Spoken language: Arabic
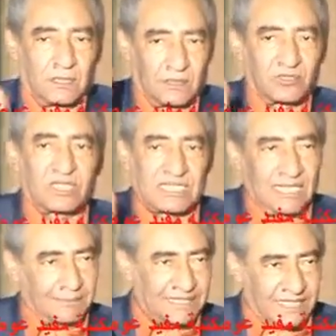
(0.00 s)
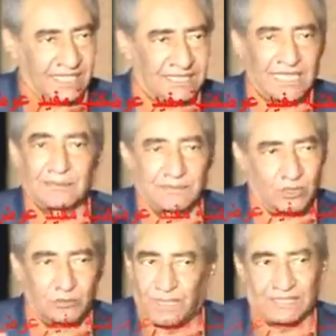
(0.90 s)
استاذ احمد سعيد كلمني
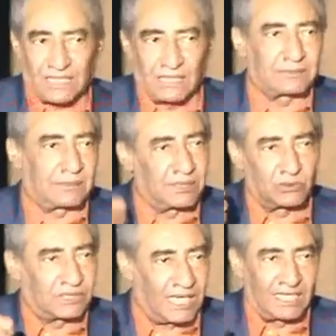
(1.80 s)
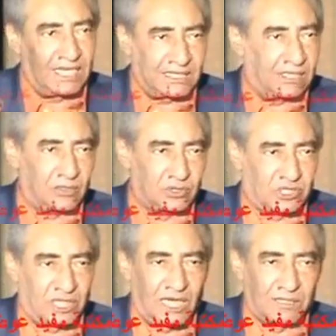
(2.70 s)
خد بعضك يا عبد الرحمن وتعالى احنا هنخش
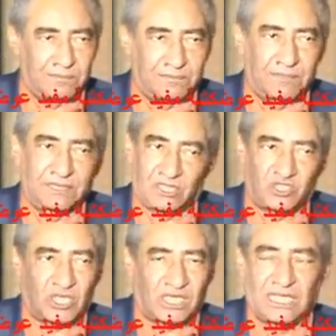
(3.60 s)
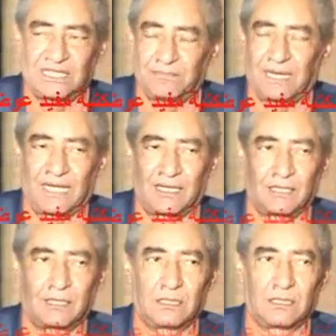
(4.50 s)
الحرب ما قدرتش اتكلم معاه
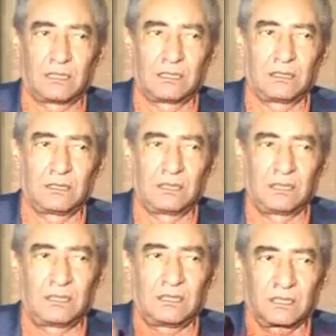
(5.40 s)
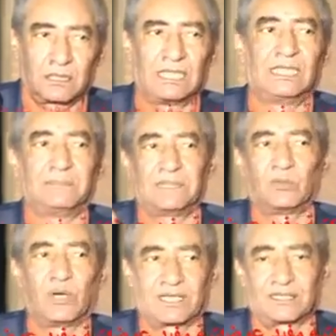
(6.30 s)
كلمني
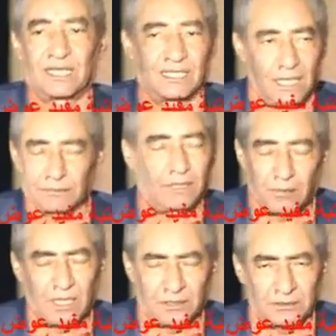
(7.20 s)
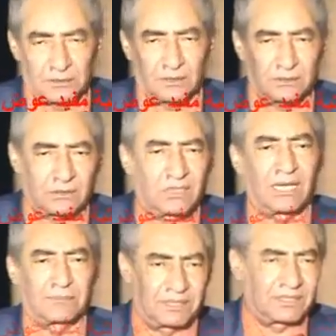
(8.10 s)
وجدي قال لي على الحوار
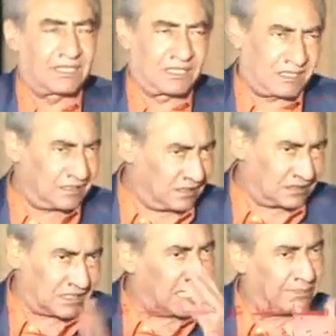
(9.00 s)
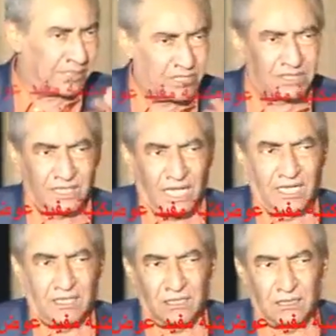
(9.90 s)
عم طيب يا وجدي
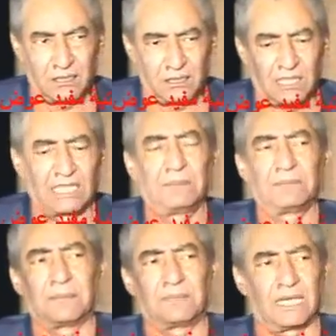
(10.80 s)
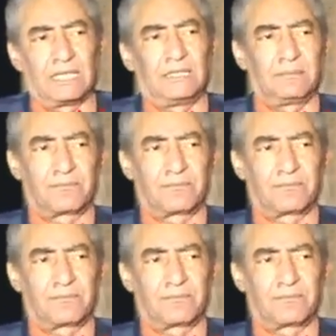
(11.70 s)
حاجه كلمني عبد الحليم